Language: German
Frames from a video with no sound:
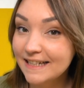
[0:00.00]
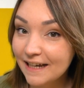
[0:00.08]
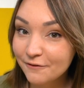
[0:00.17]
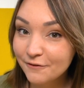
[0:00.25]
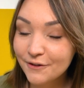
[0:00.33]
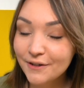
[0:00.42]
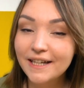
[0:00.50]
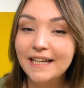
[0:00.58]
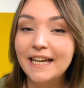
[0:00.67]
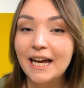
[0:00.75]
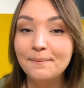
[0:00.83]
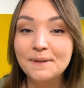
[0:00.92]
dafür
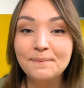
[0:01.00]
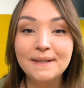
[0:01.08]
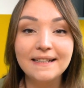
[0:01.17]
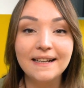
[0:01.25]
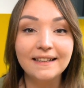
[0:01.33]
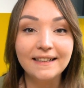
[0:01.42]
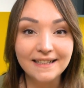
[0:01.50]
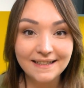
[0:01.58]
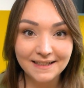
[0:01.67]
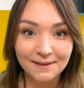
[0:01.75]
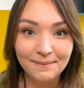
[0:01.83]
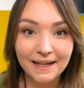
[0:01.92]
habe ich mir jetzt eine
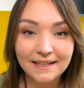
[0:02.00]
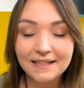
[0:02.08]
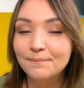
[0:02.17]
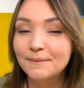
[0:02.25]
Liste gemacht